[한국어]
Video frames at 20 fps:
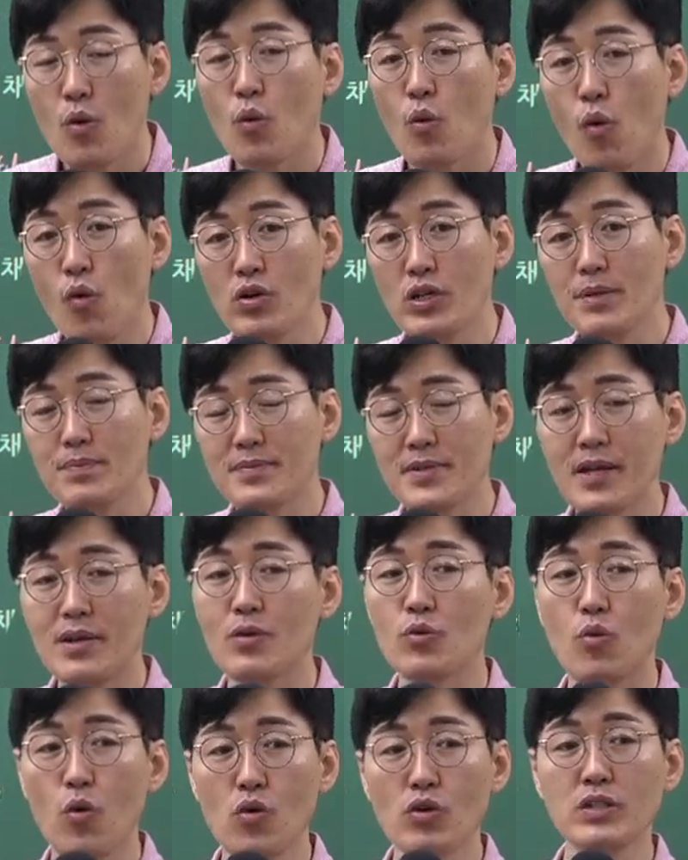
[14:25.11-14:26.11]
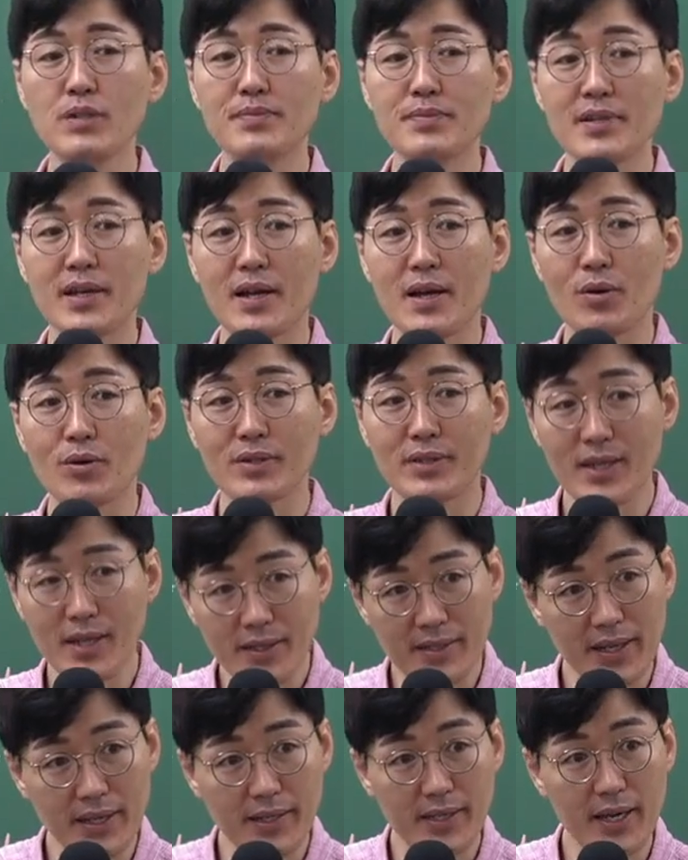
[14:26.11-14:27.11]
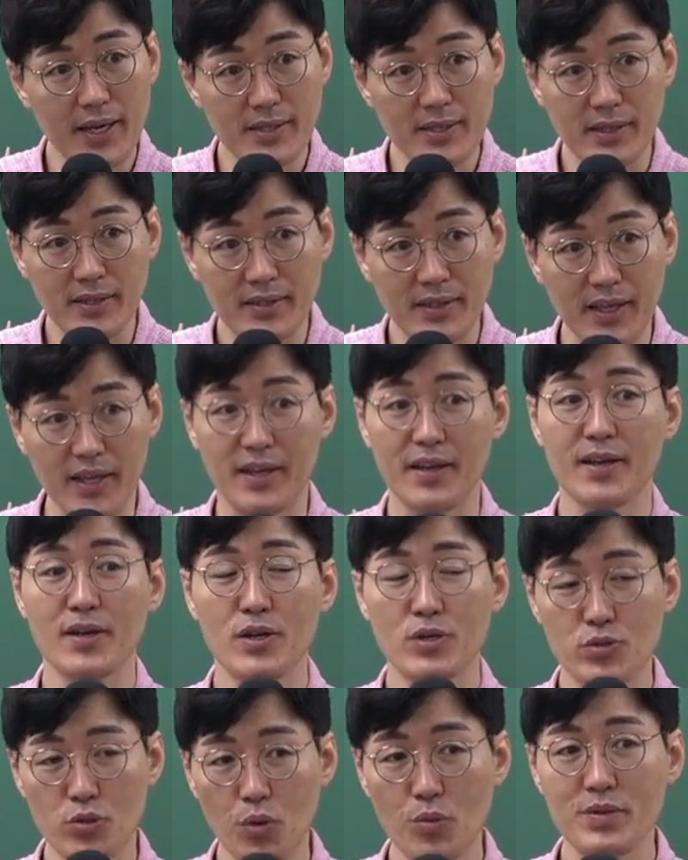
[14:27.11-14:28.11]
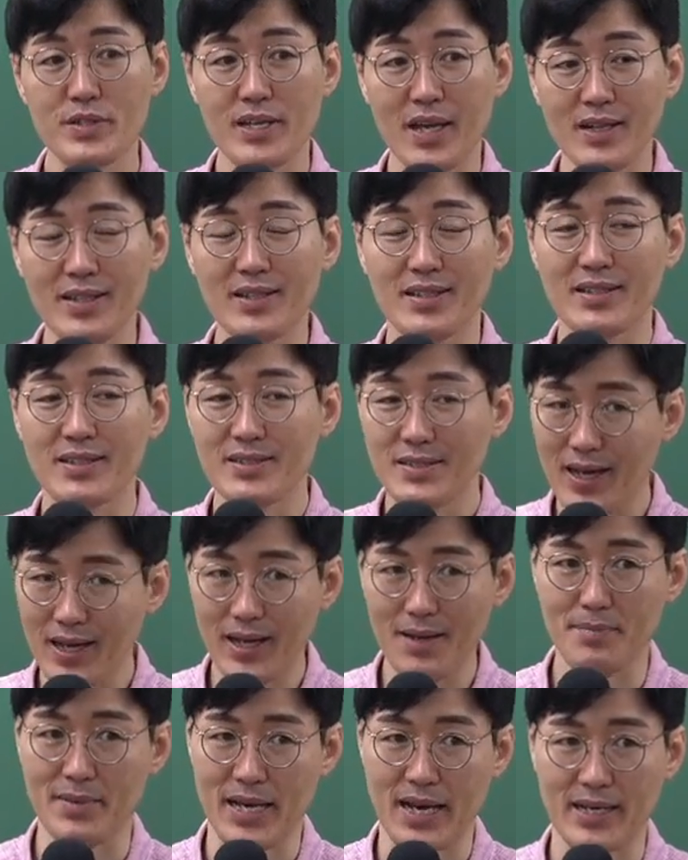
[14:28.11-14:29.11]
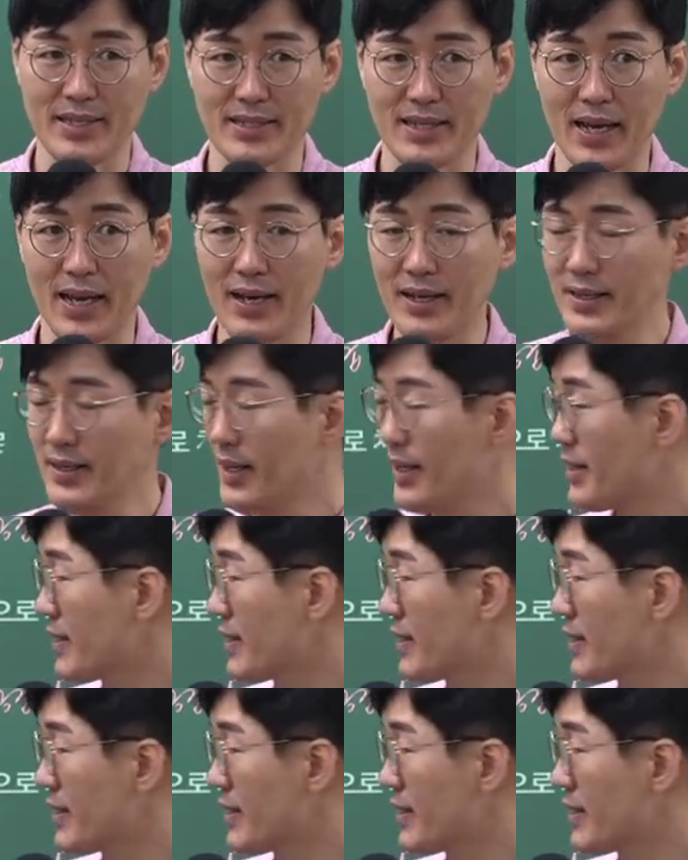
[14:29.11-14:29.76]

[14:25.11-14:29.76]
공급자는 공급자라고 딱 얘기해야 되는데 소비자는 사람이야 그냥